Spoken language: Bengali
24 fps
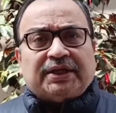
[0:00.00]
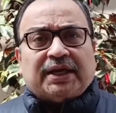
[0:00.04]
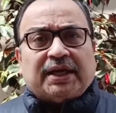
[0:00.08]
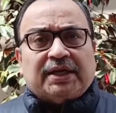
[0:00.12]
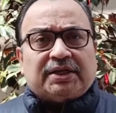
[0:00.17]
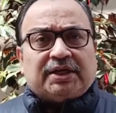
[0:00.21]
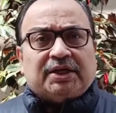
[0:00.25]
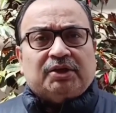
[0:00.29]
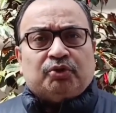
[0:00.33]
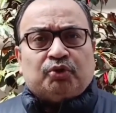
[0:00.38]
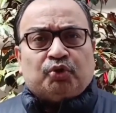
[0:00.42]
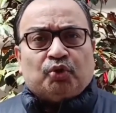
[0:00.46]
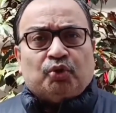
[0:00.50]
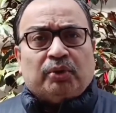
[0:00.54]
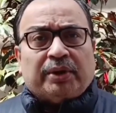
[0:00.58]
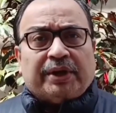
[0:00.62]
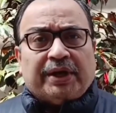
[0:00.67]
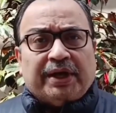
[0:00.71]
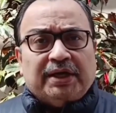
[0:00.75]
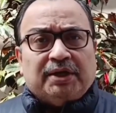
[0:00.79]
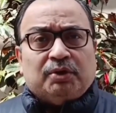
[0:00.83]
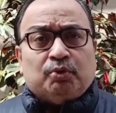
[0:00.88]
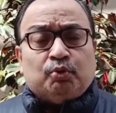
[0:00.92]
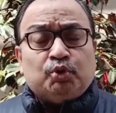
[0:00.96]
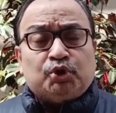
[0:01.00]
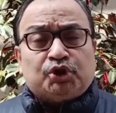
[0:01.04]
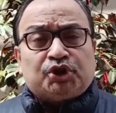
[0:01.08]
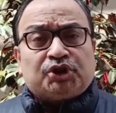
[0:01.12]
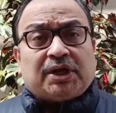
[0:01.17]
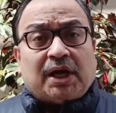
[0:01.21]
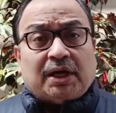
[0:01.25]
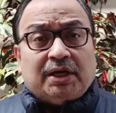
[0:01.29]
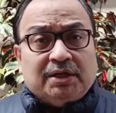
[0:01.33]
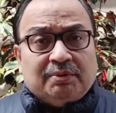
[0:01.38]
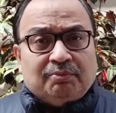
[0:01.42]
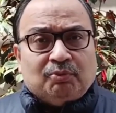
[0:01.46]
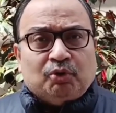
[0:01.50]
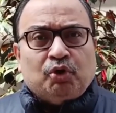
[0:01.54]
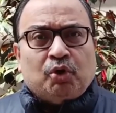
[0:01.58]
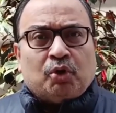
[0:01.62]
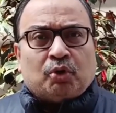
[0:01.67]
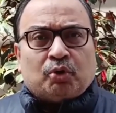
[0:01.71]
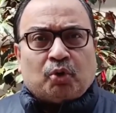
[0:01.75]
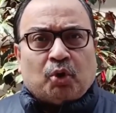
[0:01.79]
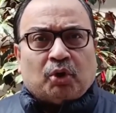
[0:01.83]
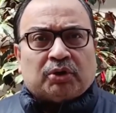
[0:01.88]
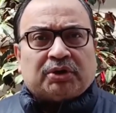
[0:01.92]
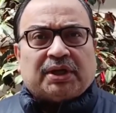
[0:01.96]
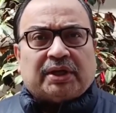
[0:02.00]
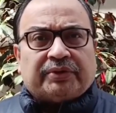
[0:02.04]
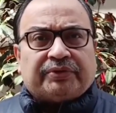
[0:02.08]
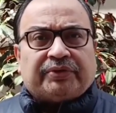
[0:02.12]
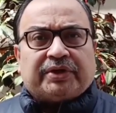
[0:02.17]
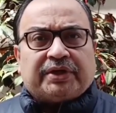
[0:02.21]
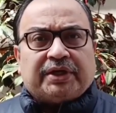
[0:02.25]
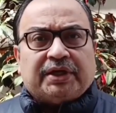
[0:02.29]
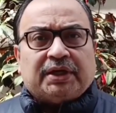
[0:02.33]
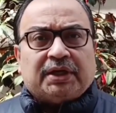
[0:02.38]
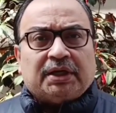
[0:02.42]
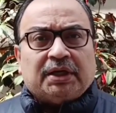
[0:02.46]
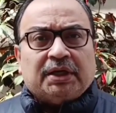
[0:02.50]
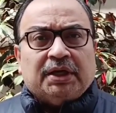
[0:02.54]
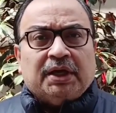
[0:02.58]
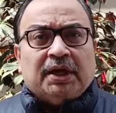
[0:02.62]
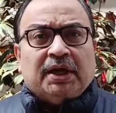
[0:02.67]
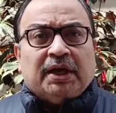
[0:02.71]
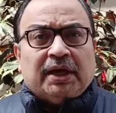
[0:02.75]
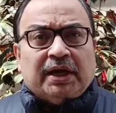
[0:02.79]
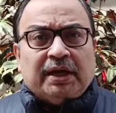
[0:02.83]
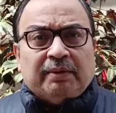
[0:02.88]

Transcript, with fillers: সেটাই কিন্তু এই উস্কানিমূলক কথা থেকে